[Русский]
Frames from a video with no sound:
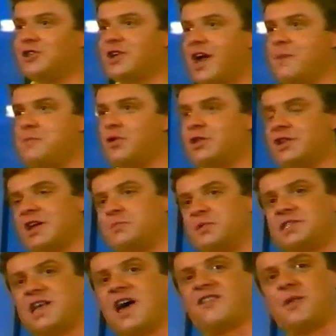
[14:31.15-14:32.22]
на компьютерных
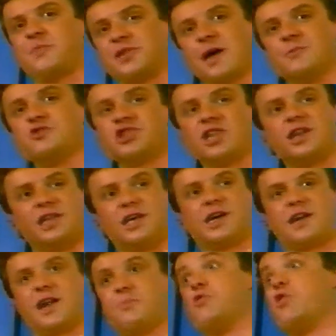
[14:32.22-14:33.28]
приставках, потому что это
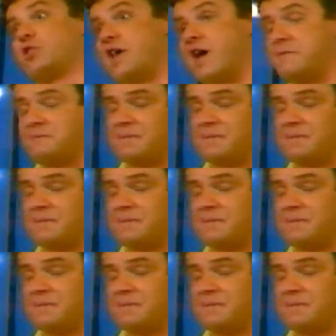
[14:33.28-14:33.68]
их работа.